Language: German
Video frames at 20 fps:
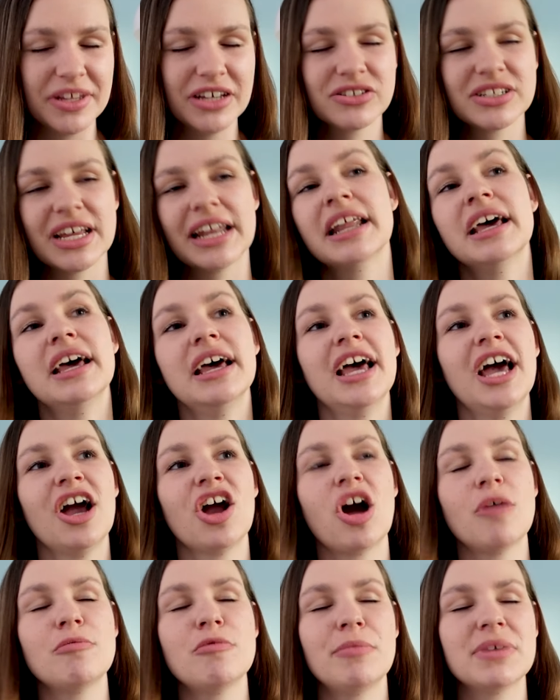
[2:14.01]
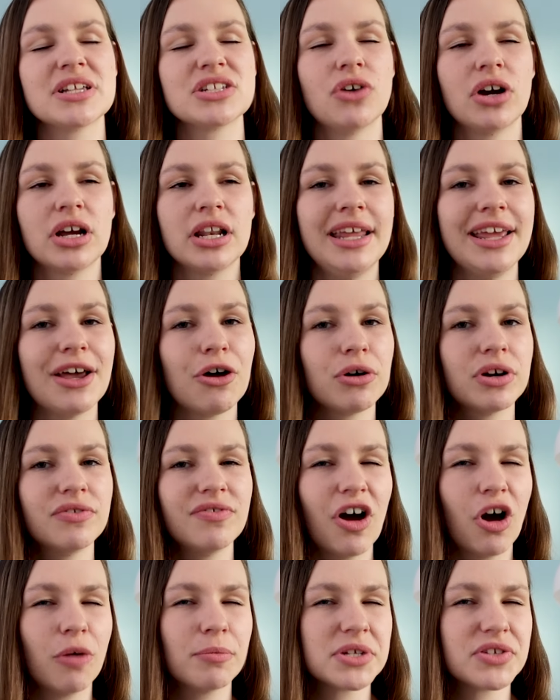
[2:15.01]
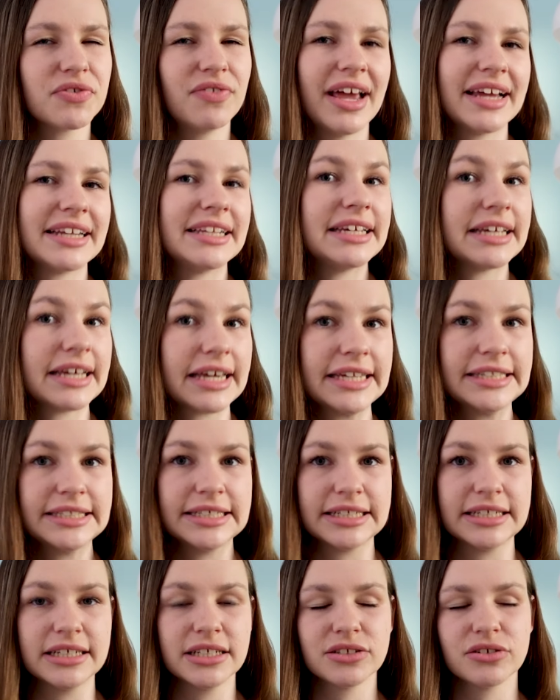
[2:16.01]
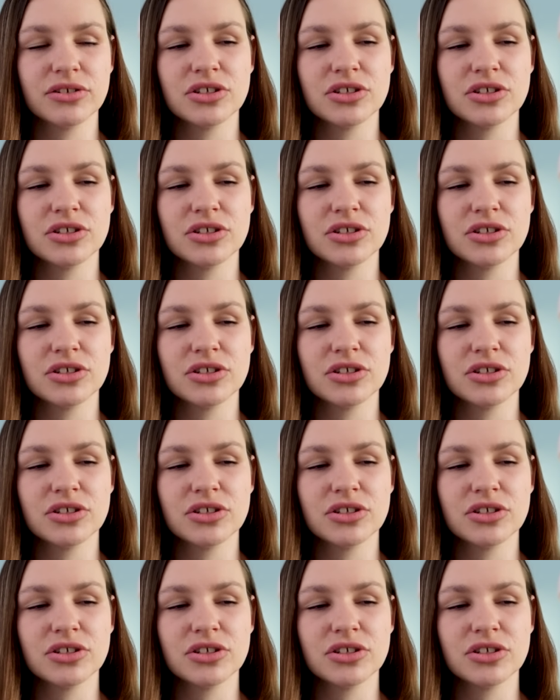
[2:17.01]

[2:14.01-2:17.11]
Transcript: Ne? Und dann kommen immer so Erklärungen, warum das vielleicht nicht richtig ist.